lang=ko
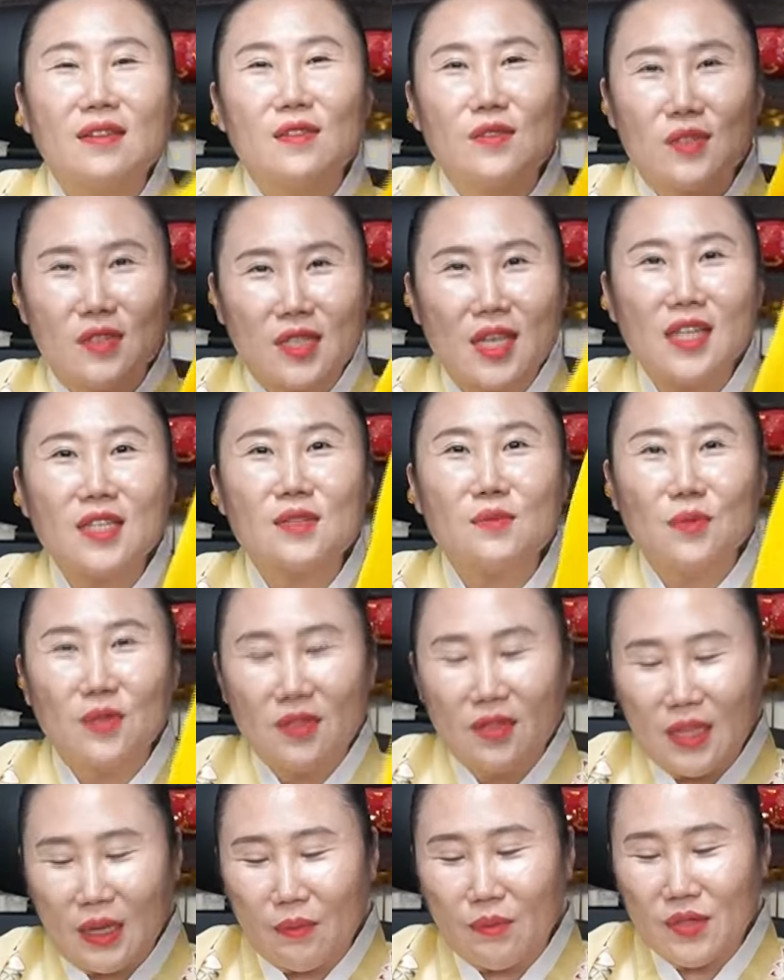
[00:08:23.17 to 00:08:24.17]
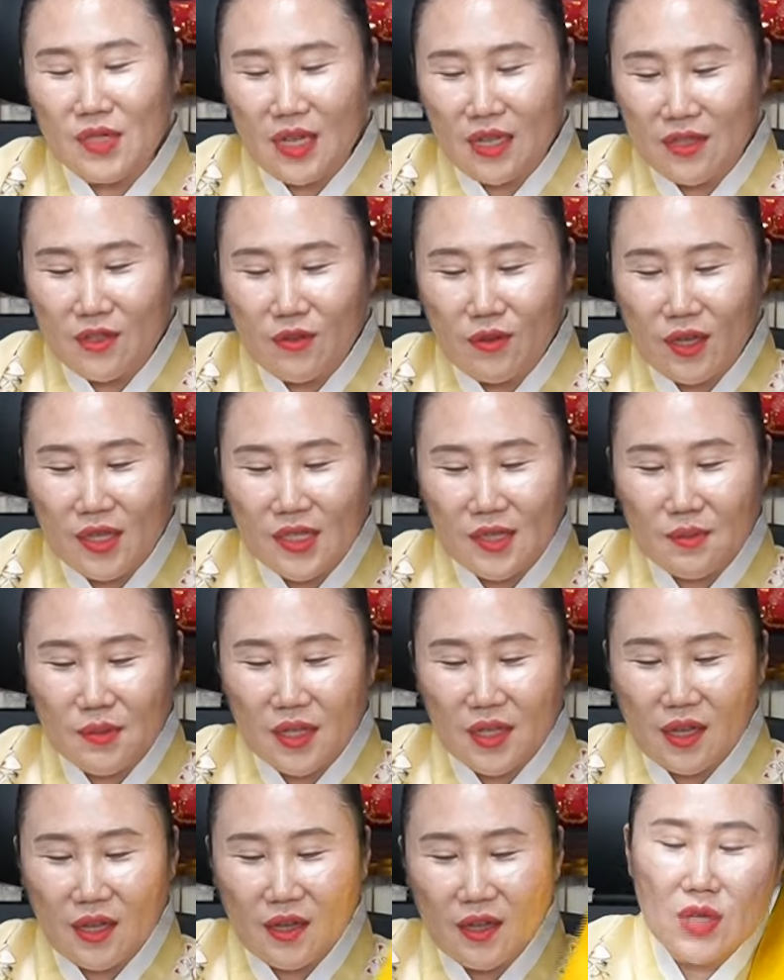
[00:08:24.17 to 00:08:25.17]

사시면 나쁘지 않을 것 같습니다.